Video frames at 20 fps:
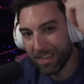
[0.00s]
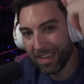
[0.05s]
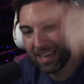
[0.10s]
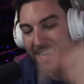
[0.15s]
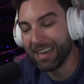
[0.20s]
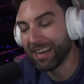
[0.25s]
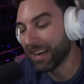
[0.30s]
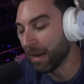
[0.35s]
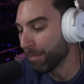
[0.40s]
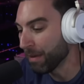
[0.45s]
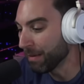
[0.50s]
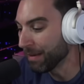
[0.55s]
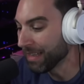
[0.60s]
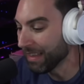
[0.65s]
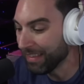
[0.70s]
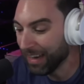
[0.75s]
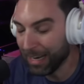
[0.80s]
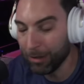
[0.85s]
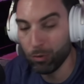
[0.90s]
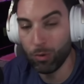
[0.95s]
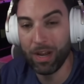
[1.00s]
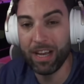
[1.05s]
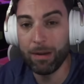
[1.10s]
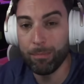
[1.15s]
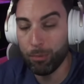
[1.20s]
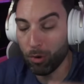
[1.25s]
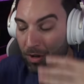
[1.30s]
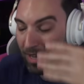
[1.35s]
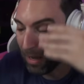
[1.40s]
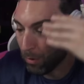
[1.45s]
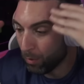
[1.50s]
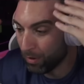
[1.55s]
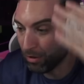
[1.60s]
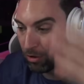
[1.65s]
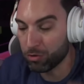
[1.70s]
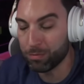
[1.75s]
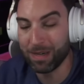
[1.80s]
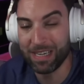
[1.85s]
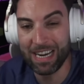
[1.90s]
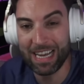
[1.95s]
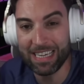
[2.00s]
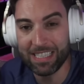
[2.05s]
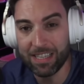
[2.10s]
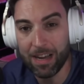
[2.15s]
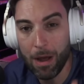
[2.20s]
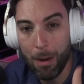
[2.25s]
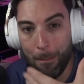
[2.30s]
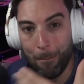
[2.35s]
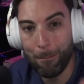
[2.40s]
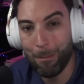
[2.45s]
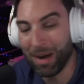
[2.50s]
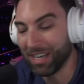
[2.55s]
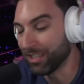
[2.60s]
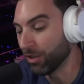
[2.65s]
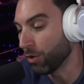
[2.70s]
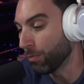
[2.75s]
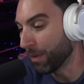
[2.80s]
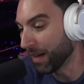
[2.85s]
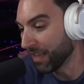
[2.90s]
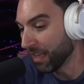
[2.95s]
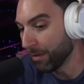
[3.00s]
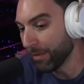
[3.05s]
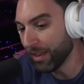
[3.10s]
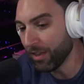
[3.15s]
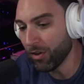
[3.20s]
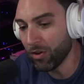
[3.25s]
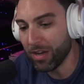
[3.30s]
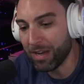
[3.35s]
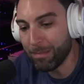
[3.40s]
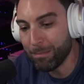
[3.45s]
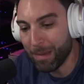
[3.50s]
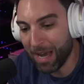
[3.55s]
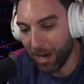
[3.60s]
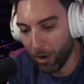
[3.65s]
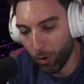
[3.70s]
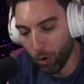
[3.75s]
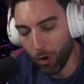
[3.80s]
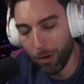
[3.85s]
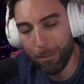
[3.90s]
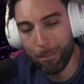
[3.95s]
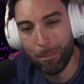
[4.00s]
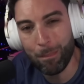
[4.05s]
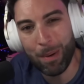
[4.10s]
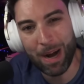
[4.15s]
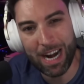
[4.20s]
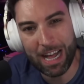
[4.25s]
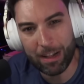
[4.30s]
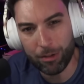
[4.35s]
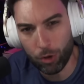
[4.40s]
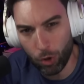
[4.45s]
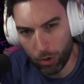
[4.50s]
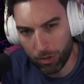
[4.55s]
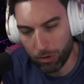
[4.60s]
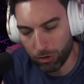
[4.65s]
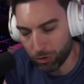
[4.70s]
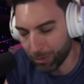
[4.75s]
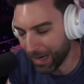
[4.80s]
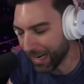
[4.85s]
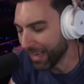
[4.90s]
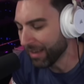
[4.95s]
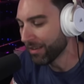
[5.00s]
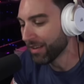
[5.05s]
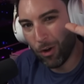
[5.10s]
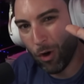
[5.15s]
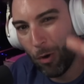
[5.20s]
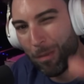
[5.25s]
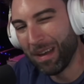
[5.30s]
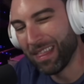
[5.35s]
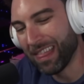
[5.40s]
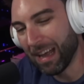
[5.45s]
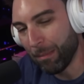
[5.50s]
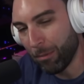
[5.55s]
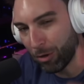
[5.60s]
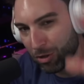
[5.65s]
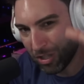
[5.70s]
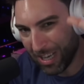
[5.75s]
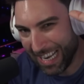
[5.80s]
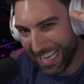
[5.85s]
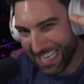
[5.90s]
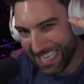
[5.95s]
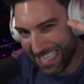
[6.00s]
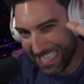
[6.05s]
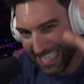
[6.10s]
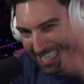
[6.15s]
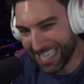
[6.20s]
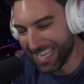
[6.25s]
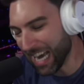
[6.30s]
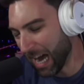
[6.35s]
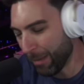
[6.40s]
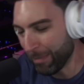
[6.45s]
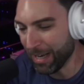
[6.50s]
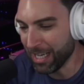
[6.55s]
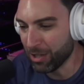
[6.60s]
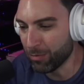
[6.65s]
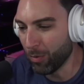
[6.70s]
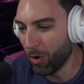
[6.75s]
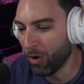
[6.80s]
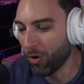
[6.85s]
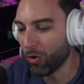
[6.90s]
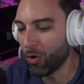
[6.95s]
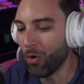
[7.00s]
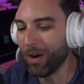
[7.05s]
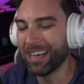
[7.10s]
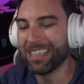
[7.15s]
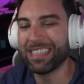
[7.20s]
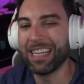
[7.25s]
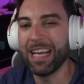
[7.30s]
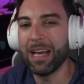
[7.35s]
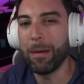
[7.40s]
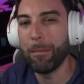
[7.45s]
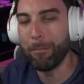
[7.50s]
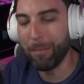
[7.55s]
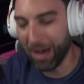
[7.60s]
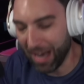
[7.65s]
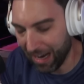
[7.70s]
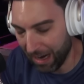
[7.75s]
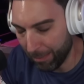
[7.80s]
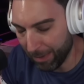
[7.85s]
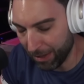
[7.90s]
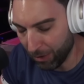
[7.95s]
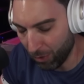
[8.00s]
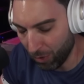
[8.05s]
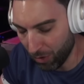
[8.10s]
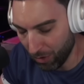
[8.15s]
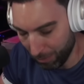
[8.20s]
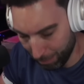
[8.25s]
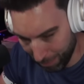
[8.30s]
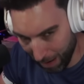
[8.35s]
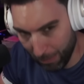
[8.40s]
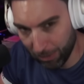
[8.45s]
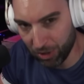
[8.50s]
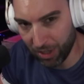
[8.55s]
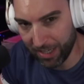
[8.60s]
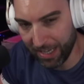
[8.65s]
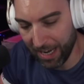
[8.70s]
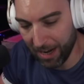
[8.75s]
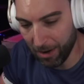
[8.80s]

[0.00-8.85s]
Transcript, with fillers: Y rápidamente deja tu like porque cuantos más likes, más se comparte el vídeo y mejor para todos, ¿vale? Comenzamos ya mismo con este mega capítulo. Vamos a ir.